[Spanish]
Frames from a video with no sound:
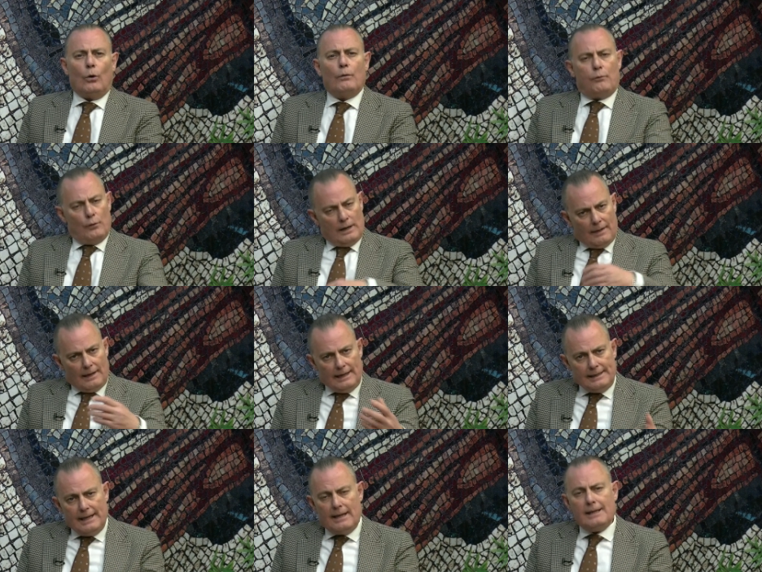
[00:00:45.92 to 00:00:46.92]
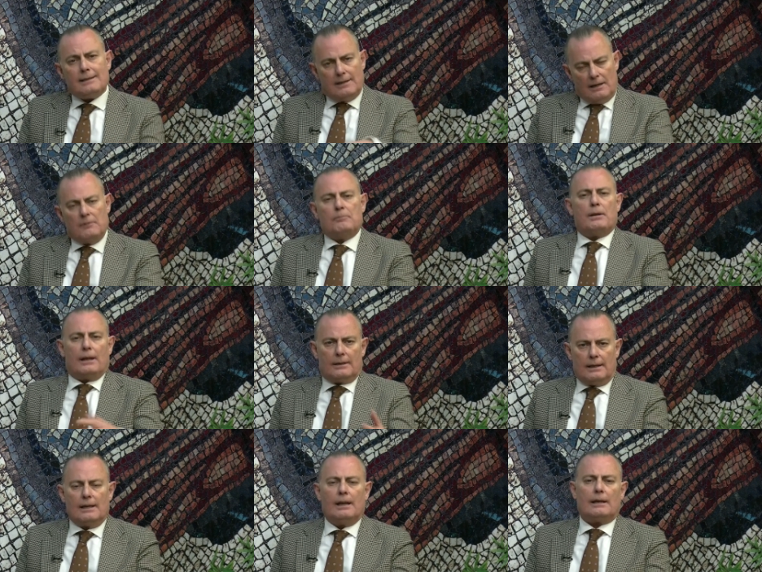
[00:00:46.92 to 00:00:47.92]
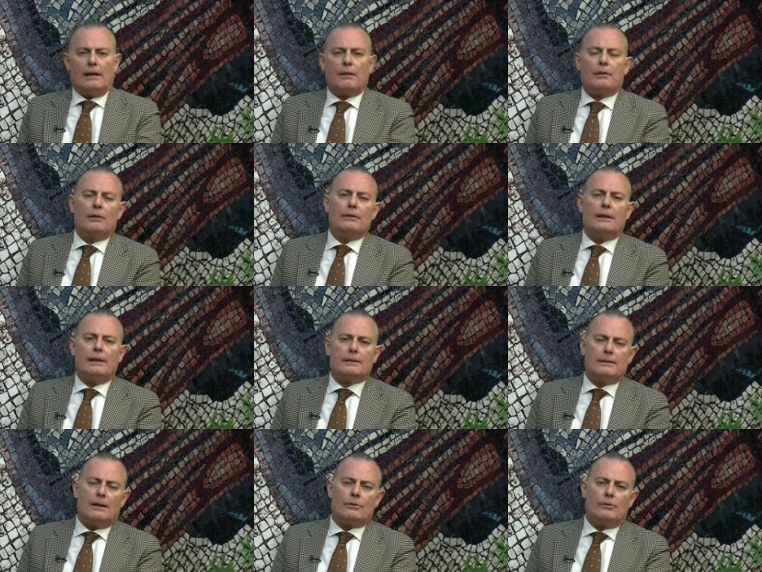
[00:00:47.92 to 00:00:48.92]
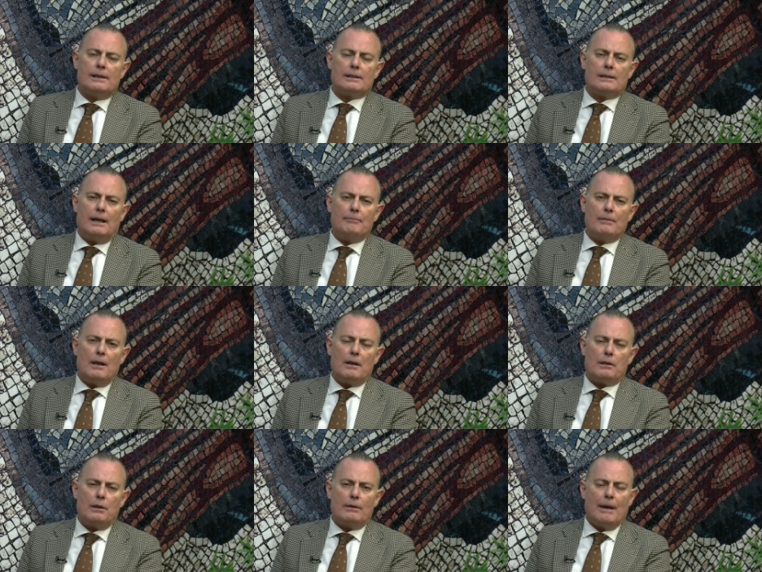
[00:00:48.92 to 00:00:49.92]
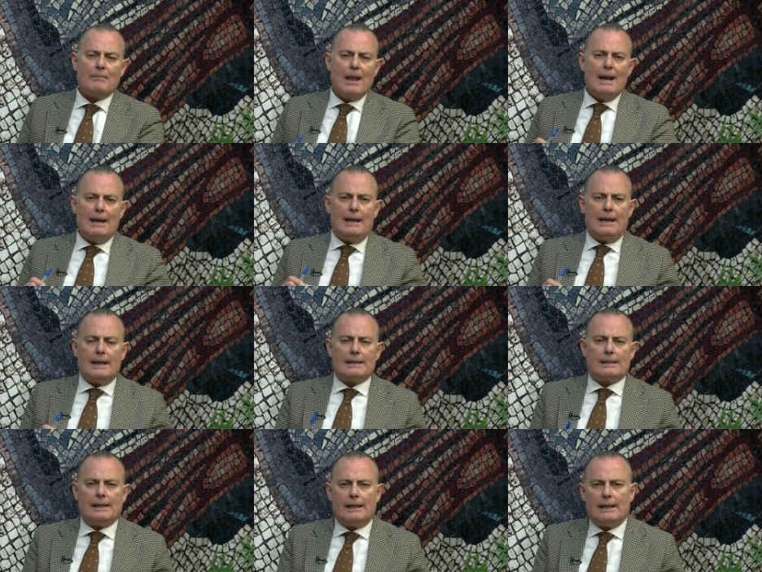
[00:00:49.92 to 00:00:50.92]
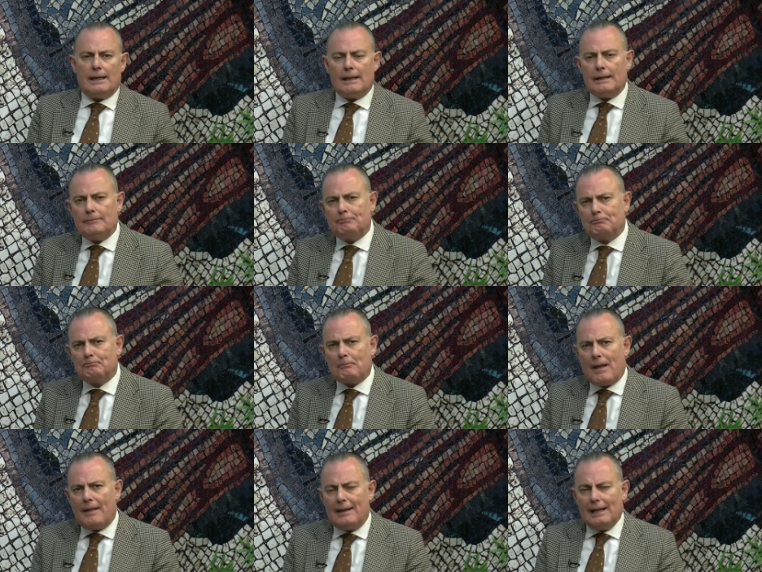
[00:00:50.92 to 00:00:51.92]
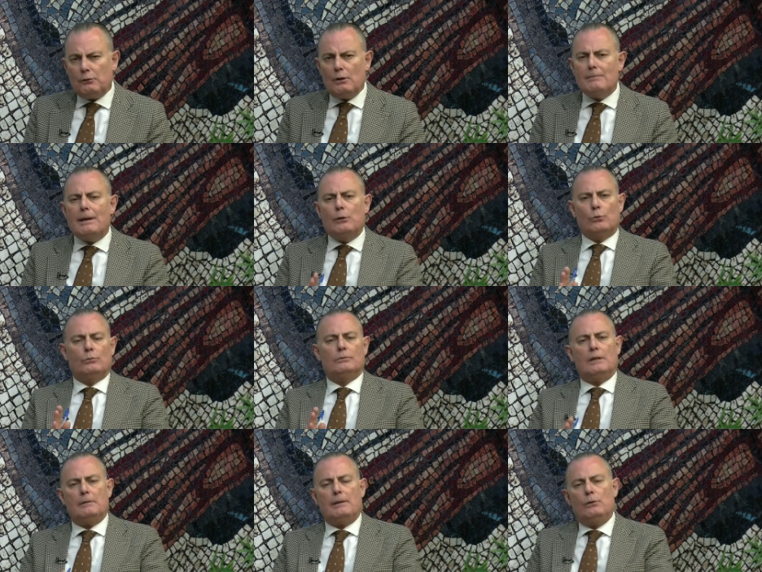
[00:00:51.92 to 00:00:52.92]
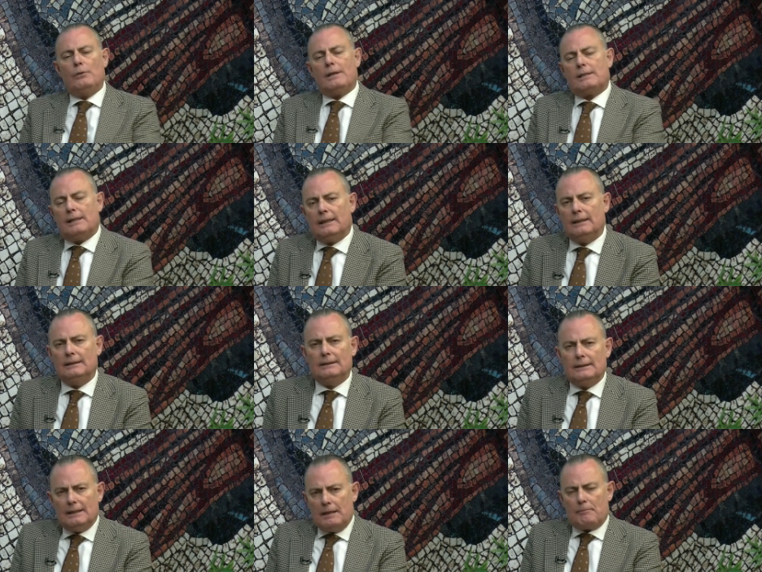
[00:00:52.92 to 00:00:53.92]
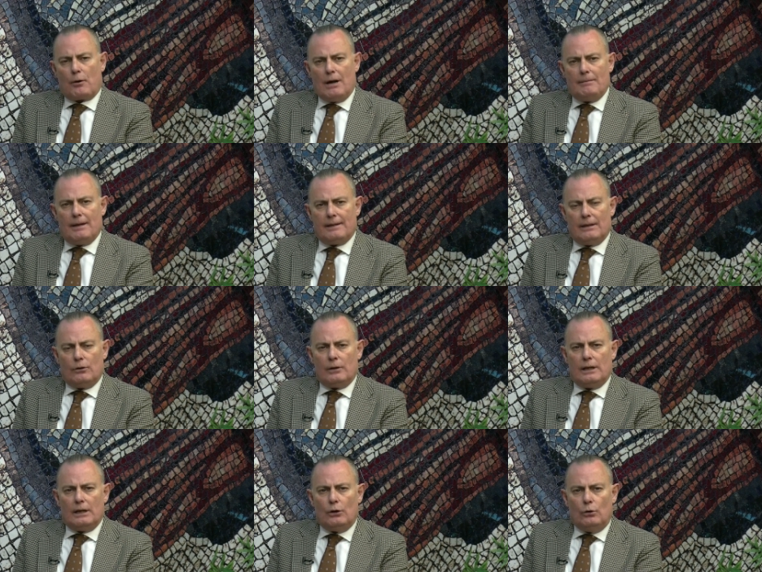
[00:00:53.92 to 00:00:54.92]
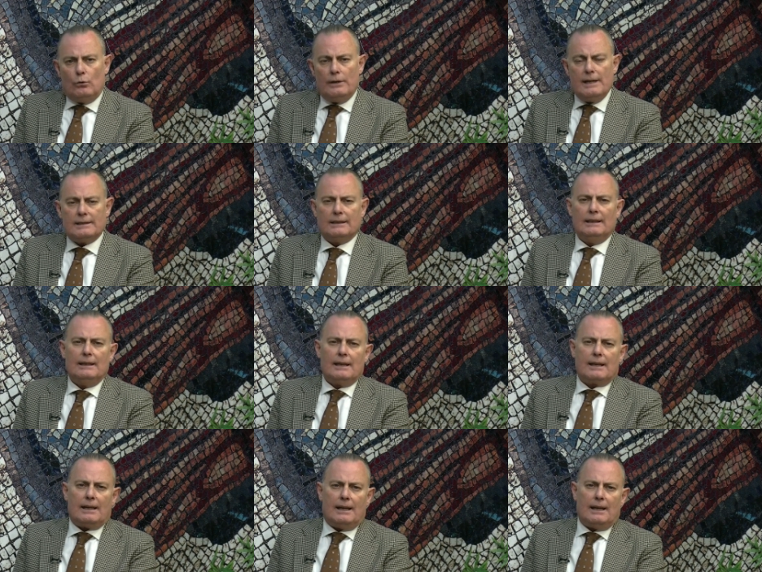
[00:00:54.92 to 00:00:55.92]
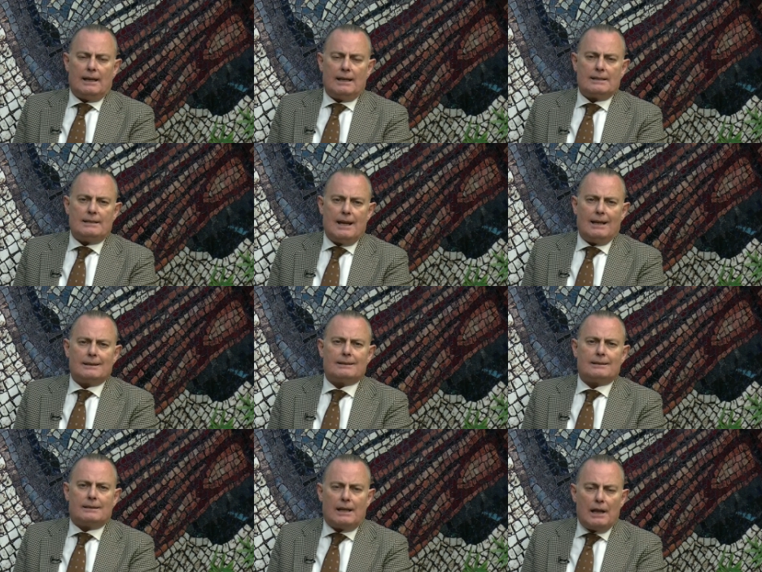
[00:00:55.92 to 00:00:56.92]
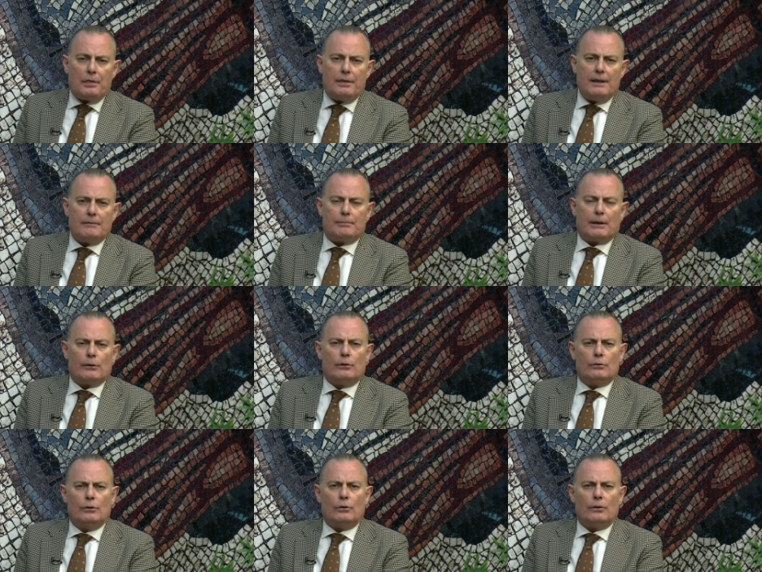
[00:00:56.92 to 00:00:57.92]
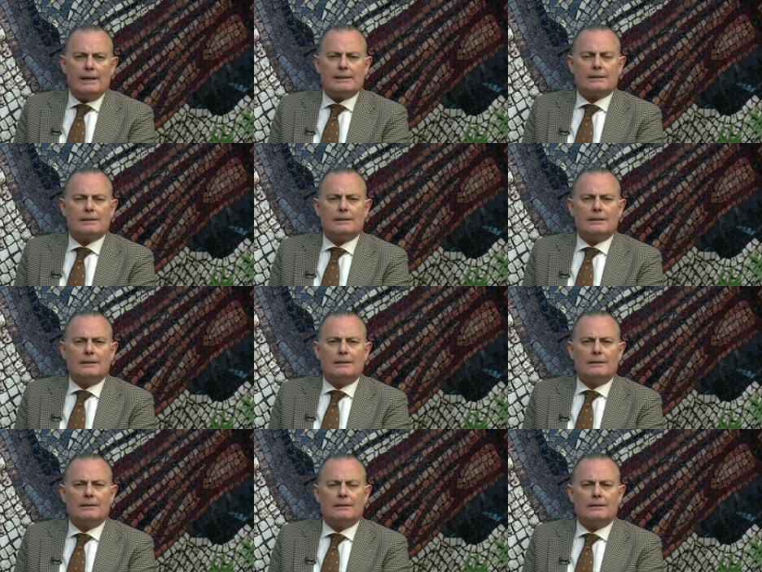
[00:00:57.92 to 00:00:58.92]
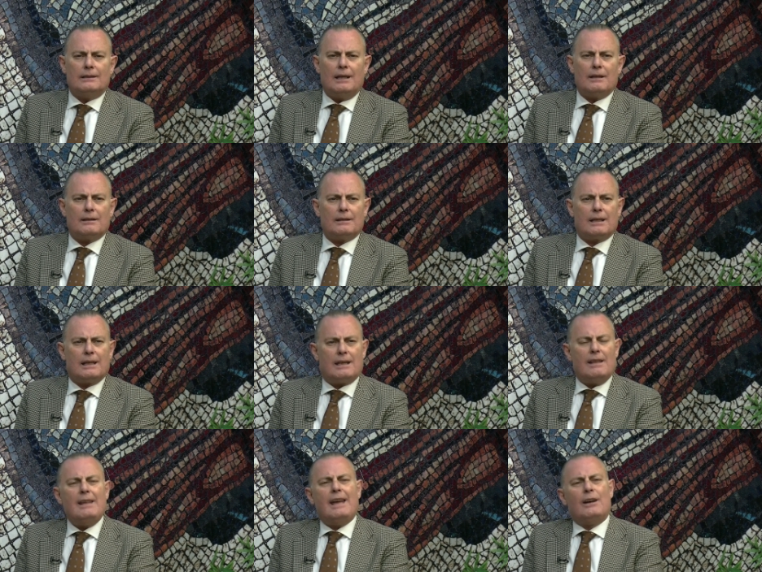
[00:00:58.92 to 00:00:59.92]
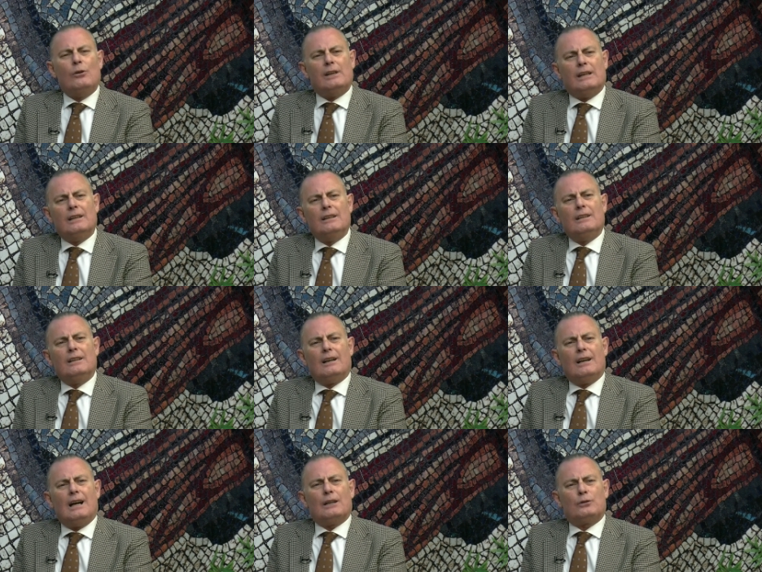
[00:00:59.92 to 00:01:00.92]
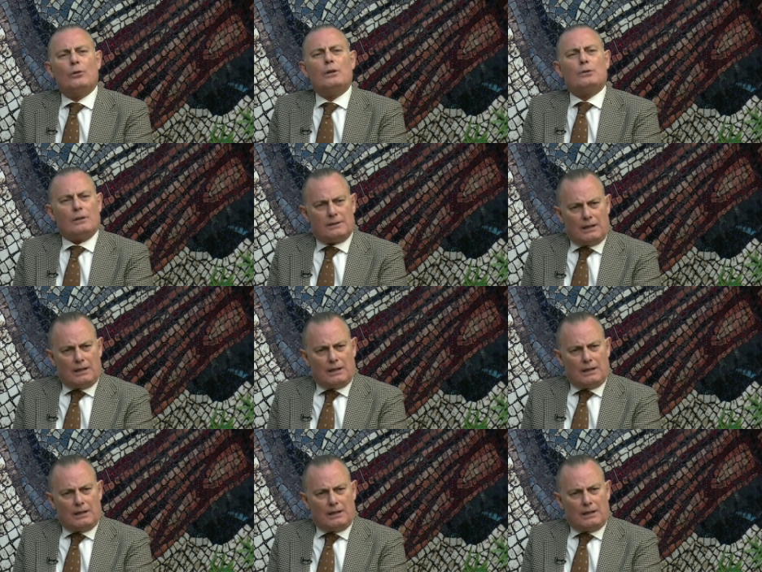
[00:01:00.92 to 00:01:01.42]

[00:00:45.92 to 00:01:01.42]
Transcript: o fuera de Linares siempre que tenga relación directa con esta eh, ciudad. Les eh, adelanto el menú, el menú de este eh, programa de hoy lunes, que es ya 13, perdón, no, es 10, mm, ¿qué día es hoy? A ah, todo esto